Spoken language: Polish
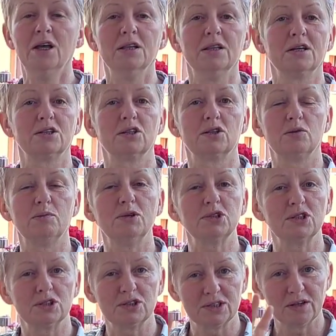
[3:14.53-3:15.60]
Także to
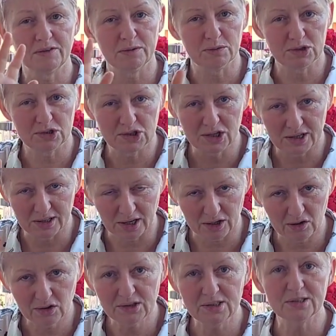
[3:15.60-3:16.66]
może zostawimy dzisiaj na
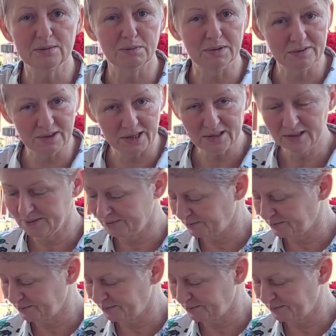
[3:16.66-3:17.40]
koniec bywaj,